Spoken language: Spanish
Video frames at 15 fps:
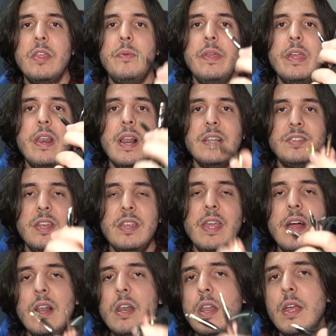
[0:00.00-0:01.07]
dividir la
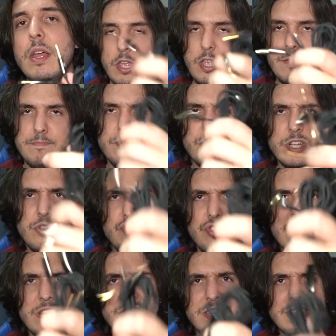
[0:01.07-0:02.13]
señal y poder
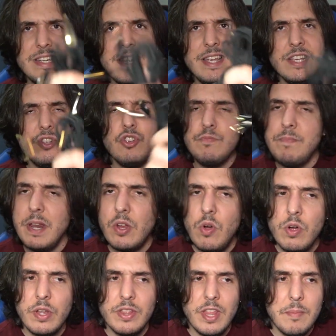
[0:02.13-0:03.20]
utilizar estos
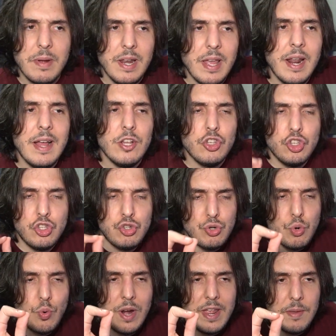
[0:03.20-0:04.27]
precog de manera
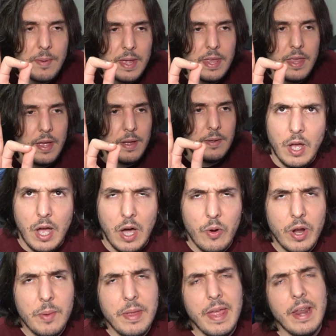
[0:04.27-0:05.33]
chula y bella.
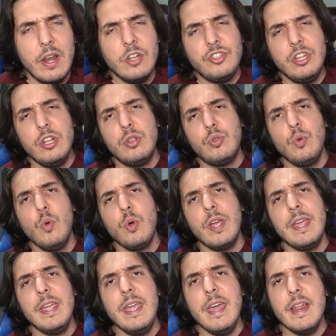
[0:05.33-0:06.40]
Ahora bien, si tú lo
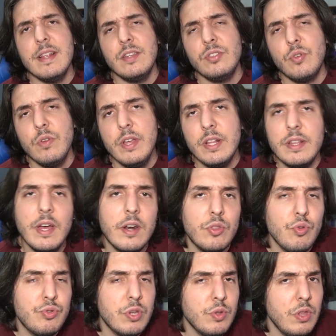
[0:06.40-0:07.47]
que quieres es conectar
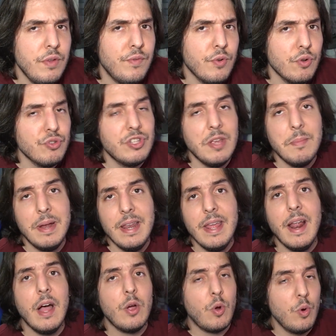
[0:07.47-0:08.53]
tus audífonos de
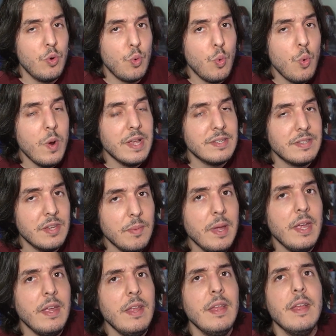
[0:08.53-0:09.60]
manera con
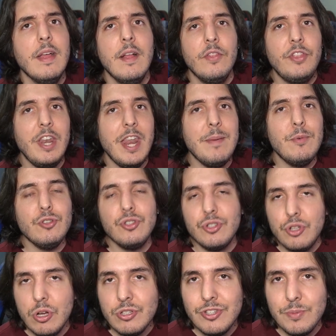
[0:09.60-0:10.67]
USB, tenemos
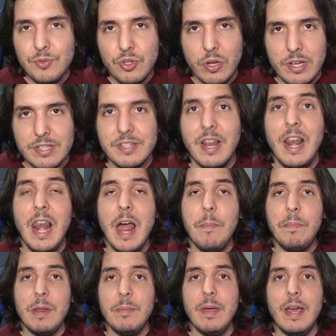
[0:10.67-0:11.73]
dos opciones.
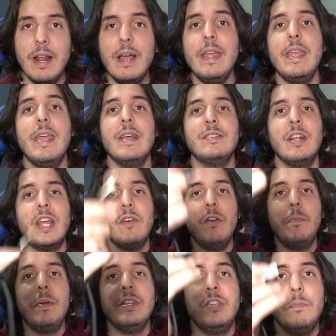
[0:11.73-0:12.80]
La primera, y es el cable
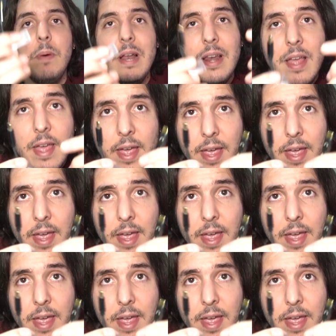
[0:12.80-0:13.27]
principal,